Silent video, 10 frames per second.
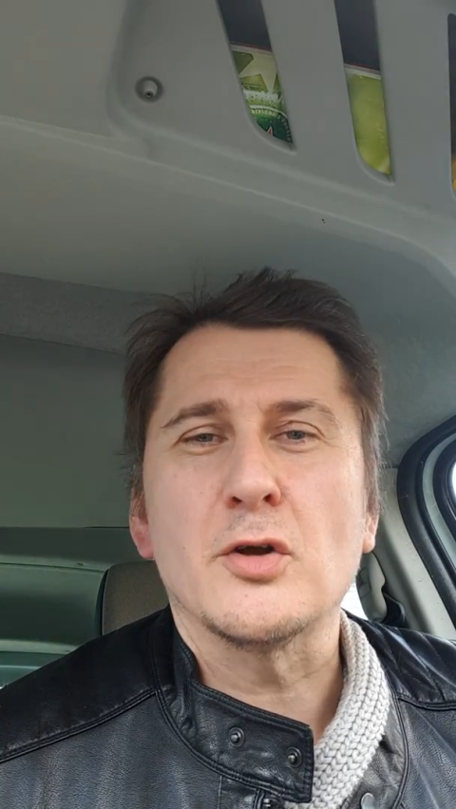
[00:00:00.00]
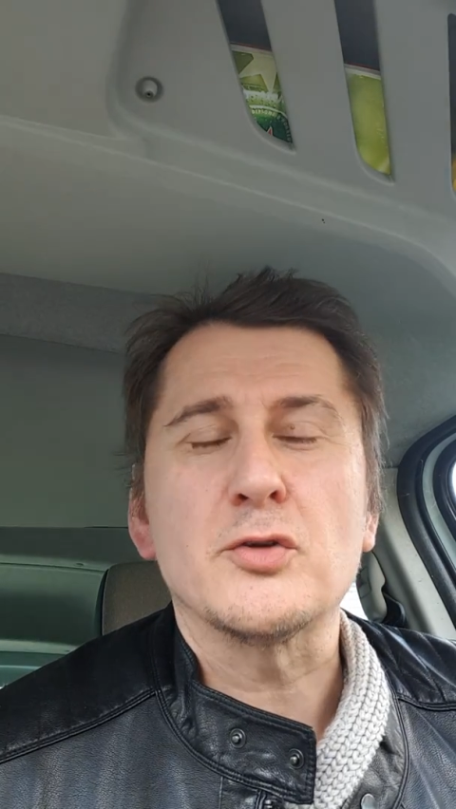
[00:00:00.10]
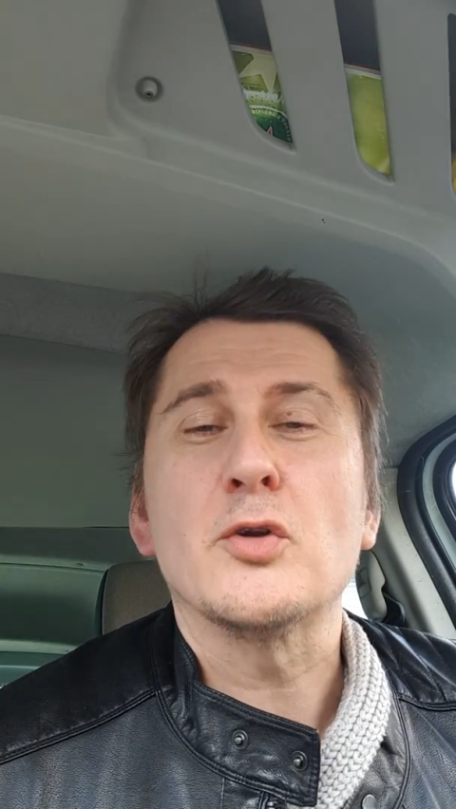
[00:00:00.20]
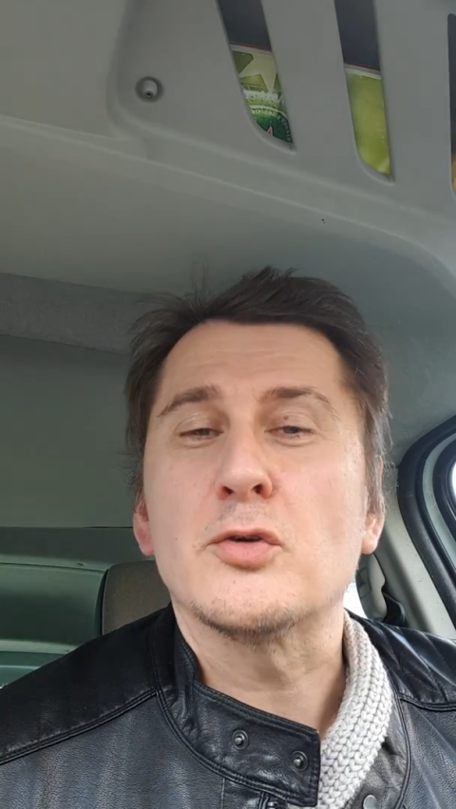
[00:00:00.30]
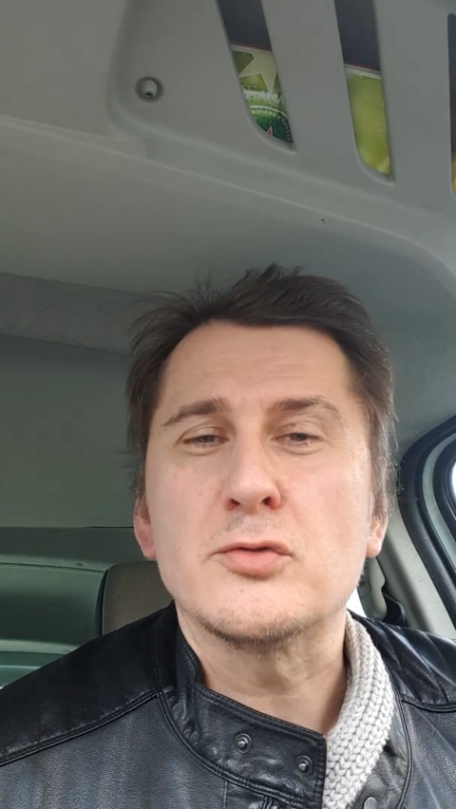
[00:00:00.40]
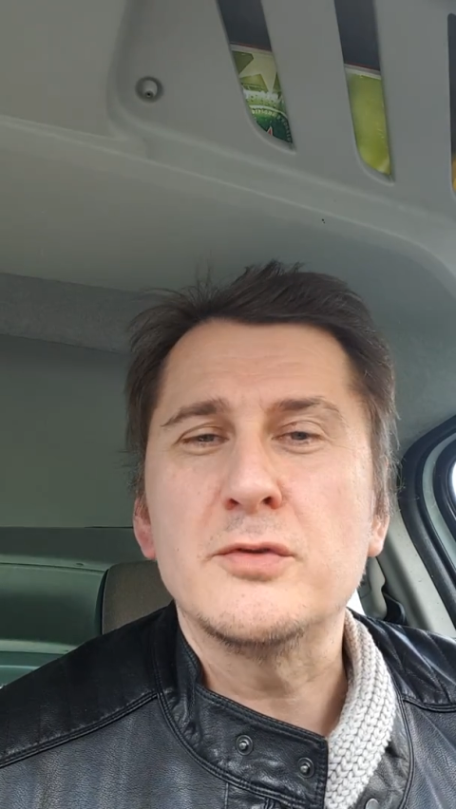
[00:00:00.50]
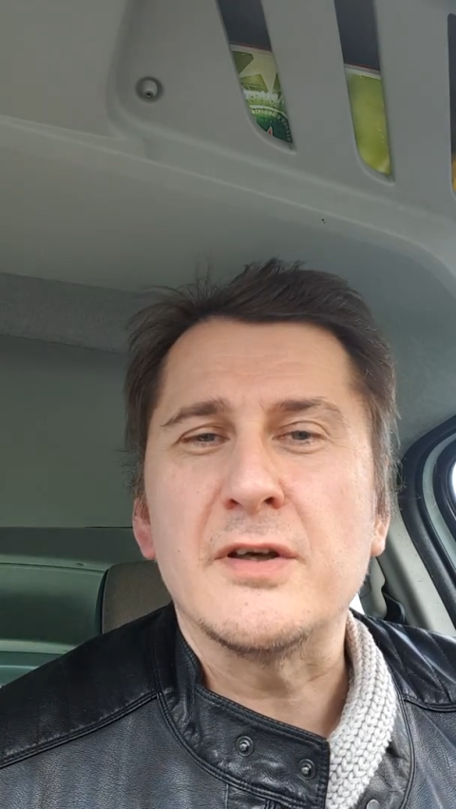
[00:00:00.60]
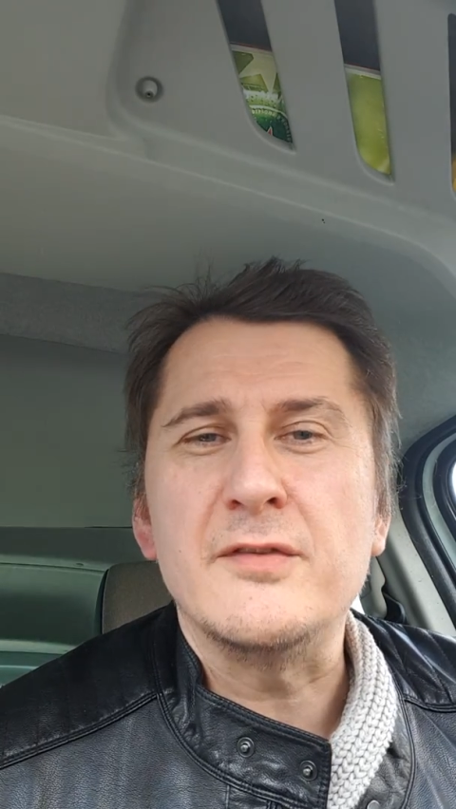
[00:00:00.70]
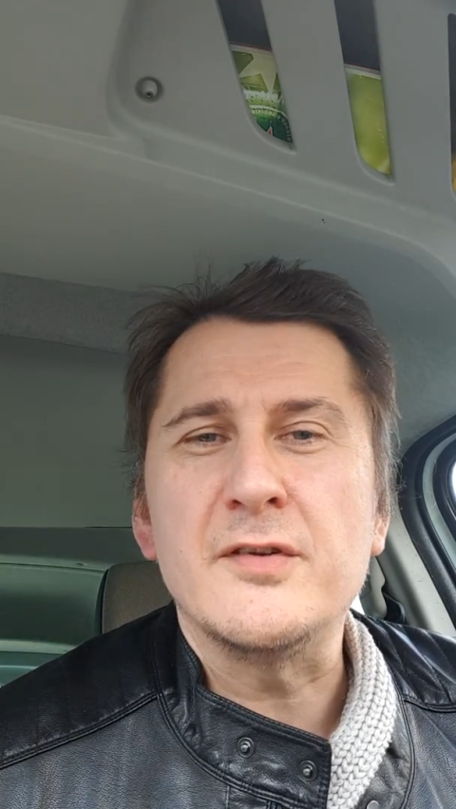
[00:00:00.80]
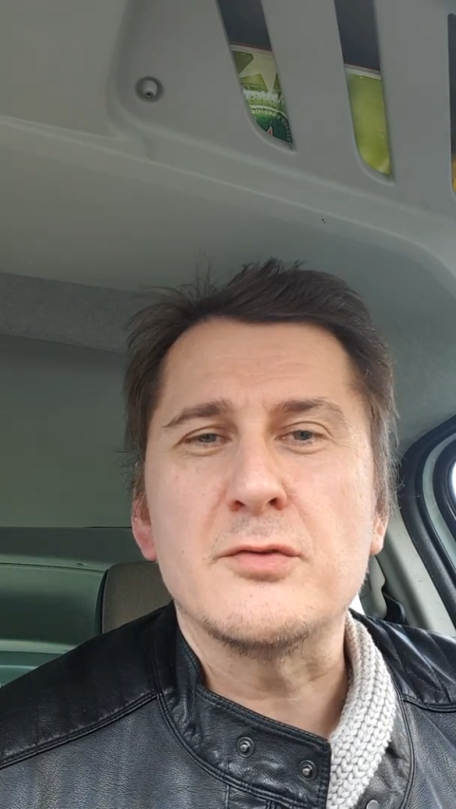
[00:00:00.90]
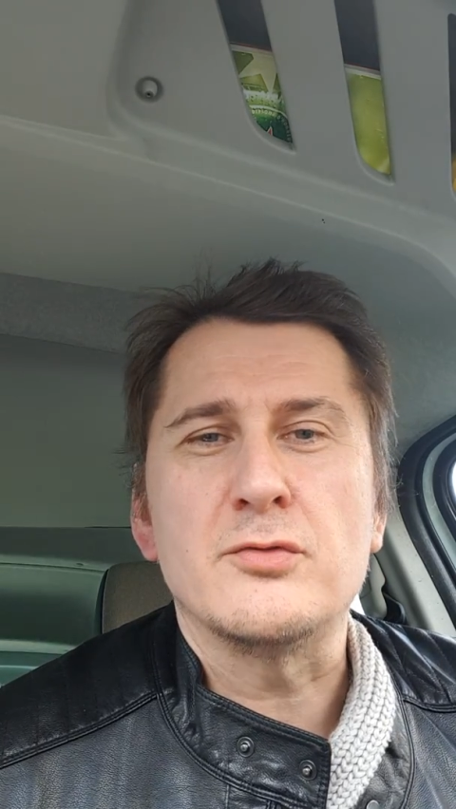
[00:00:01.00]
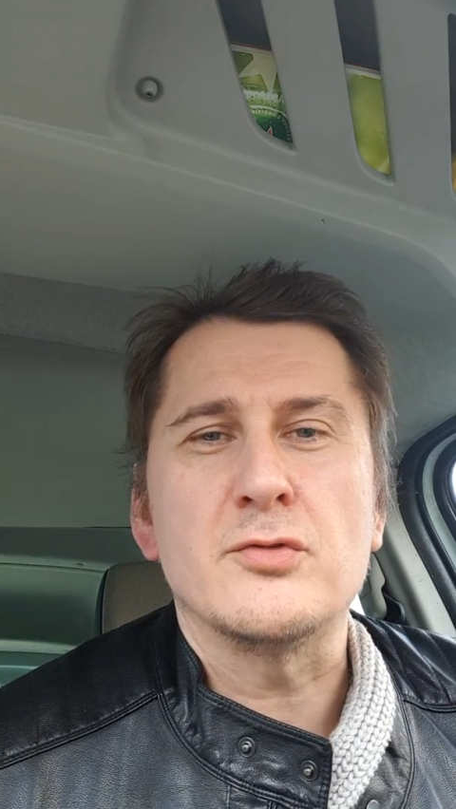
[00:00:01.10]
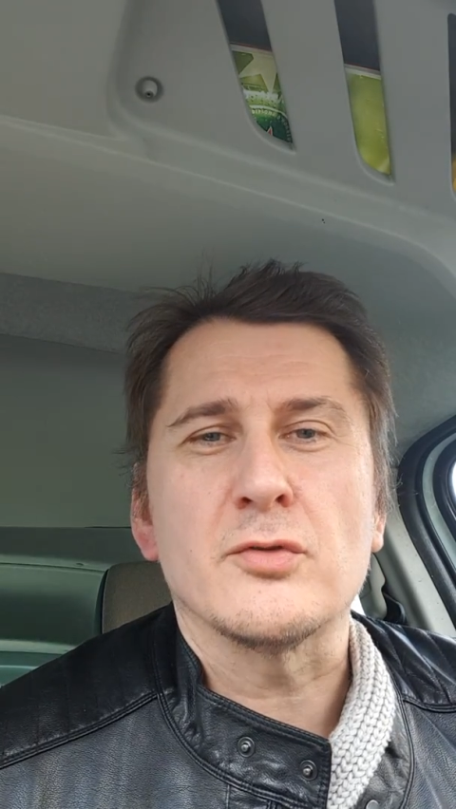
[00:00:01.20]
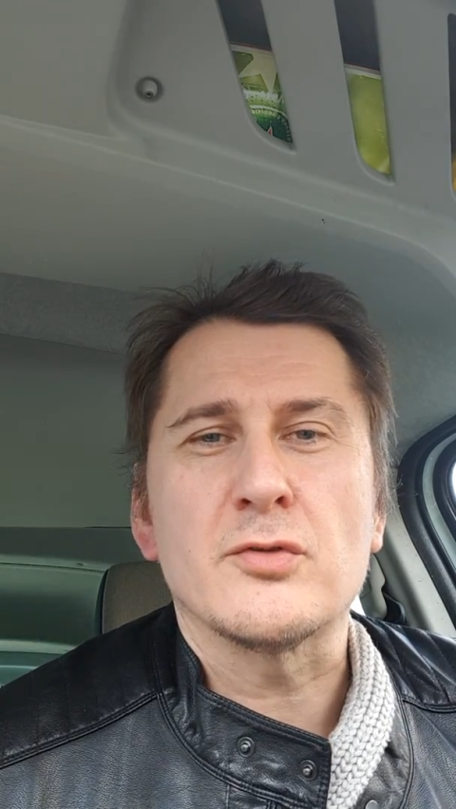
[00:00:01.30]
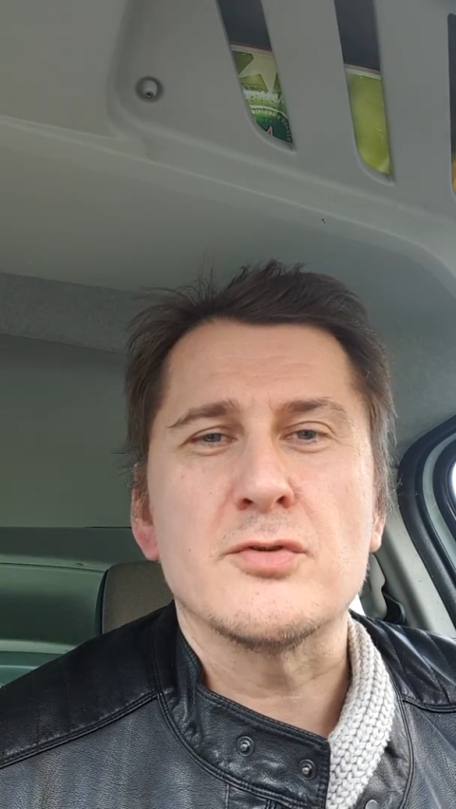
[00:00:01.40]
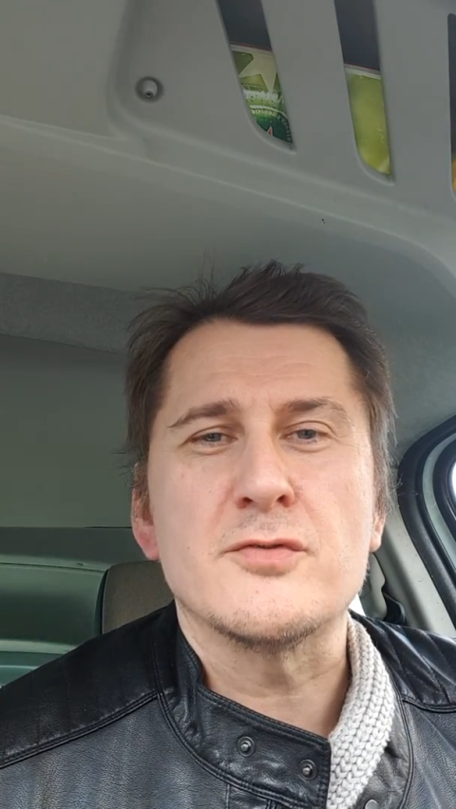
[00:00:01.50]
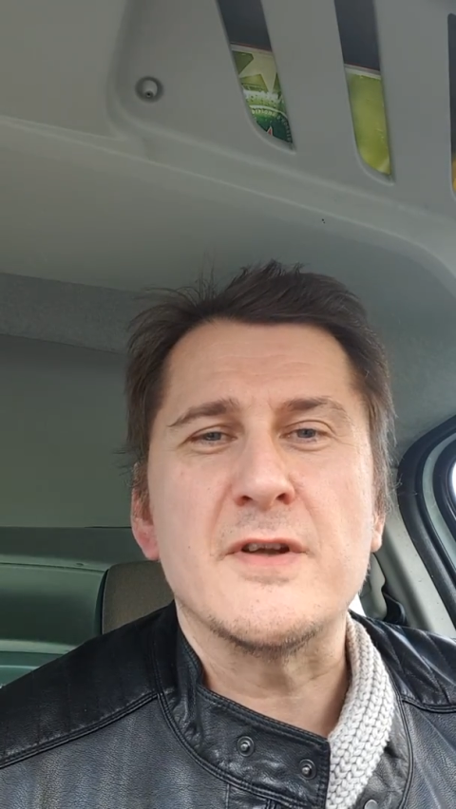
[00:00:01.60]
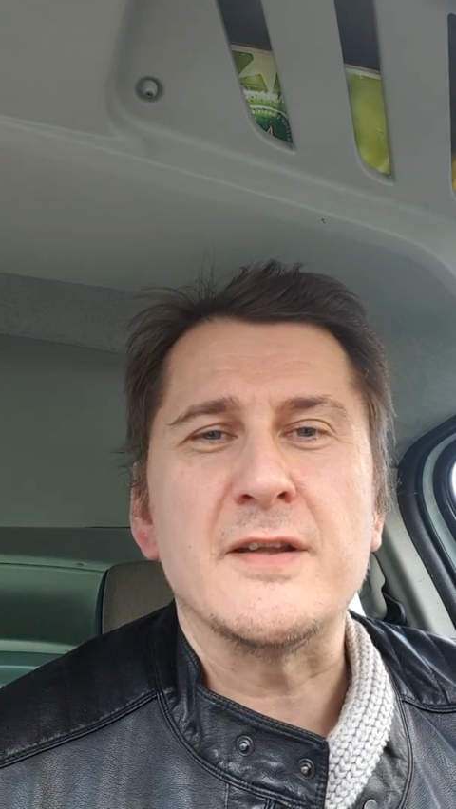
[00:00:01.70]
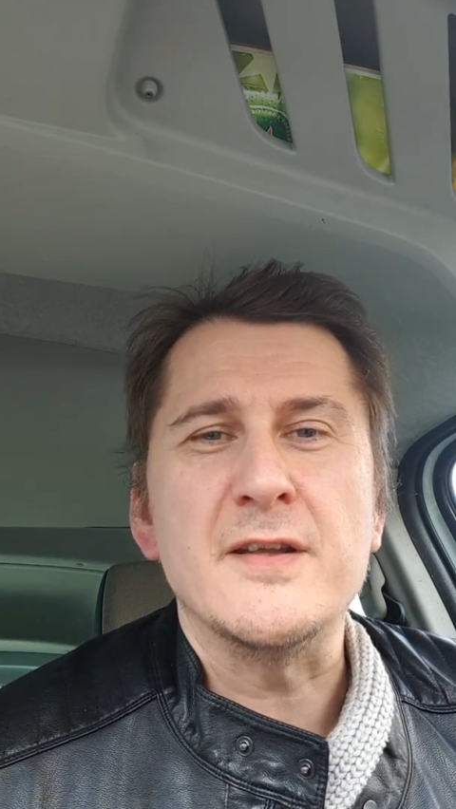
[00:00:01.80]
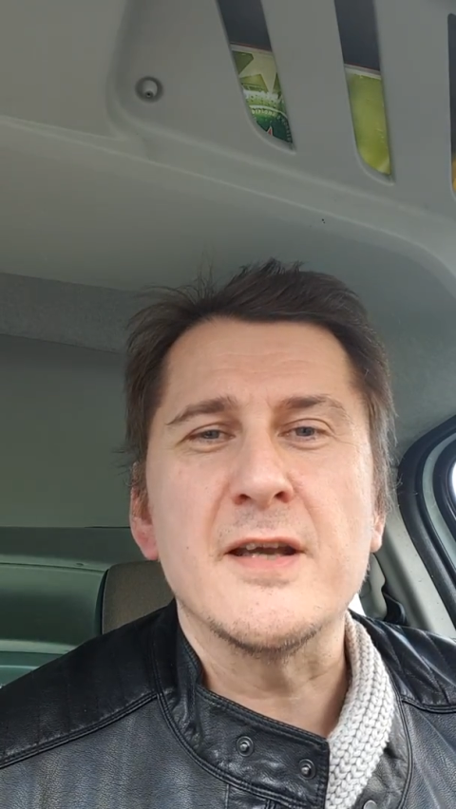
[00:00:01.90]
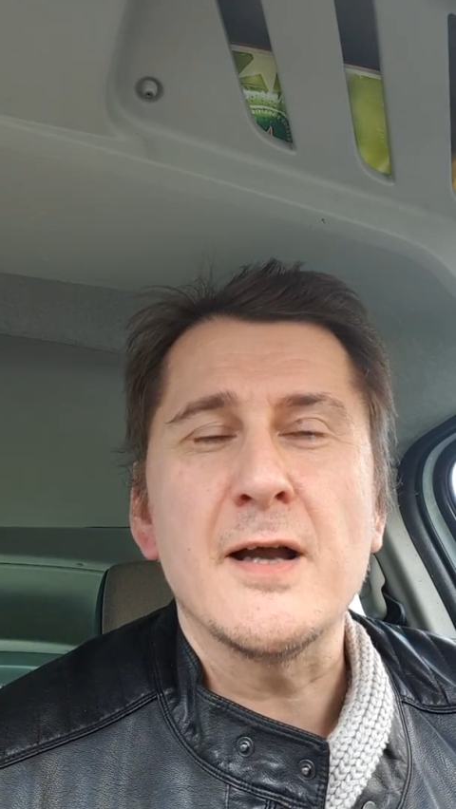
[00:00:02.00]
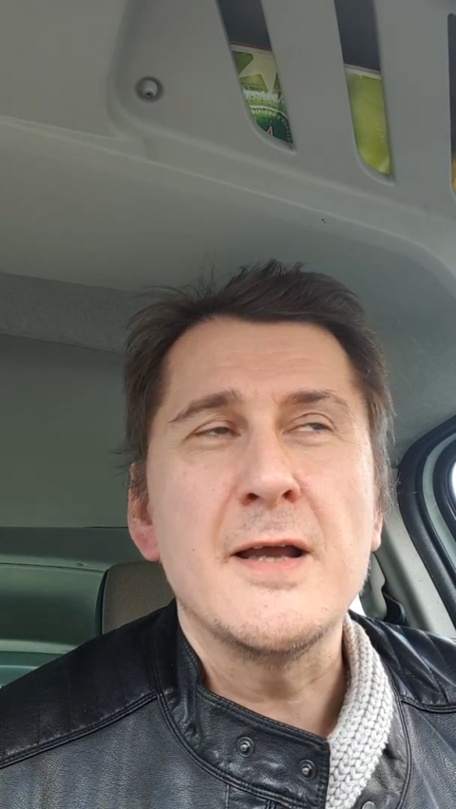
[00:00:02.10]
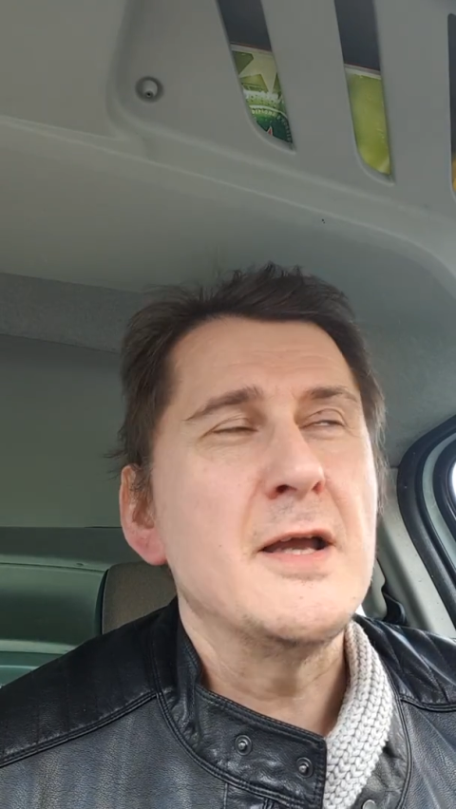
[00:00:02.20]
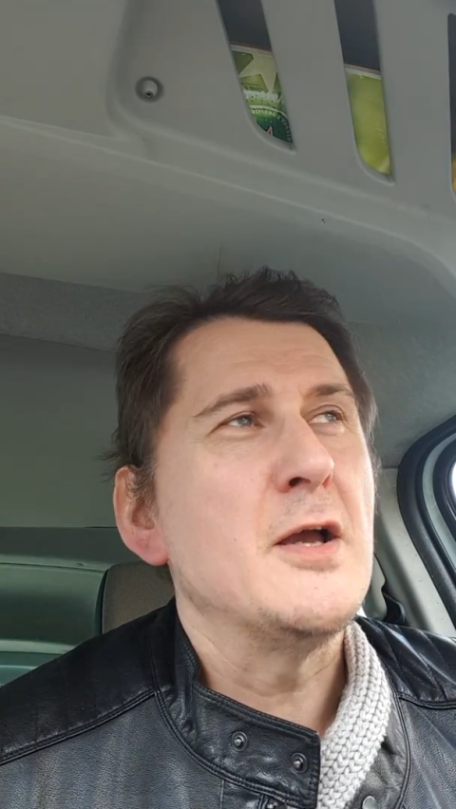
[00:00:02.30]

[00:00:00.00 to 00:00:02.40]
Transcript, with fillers: d'entendre tout avis sur ce que je viens de dire